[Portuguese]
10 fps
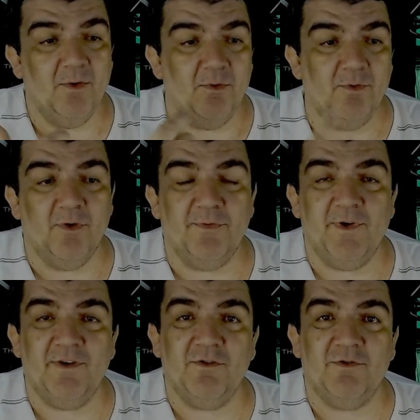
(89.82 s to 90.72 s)
o Novo
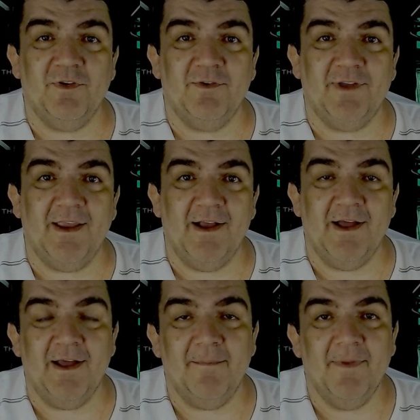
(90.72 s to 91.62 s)
Horizontino tem que
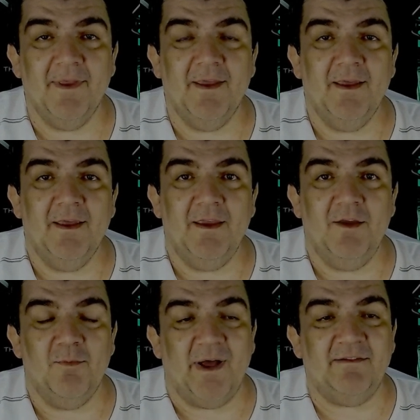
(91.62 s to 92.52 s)
ganhar
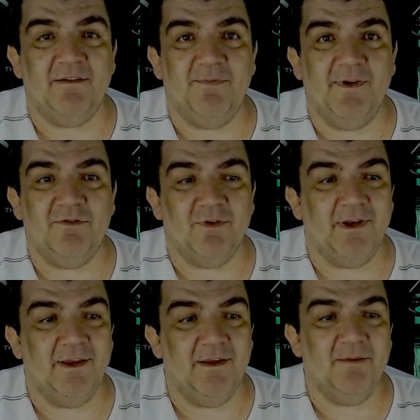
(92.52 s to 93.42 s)
e o mais difícil
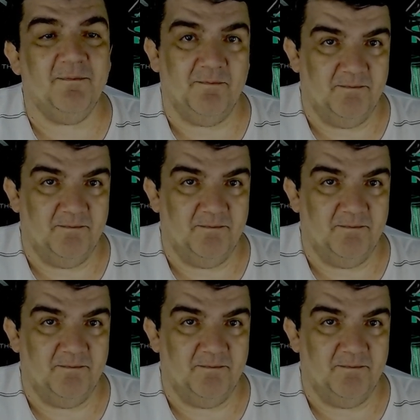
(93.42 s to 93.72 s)
ali,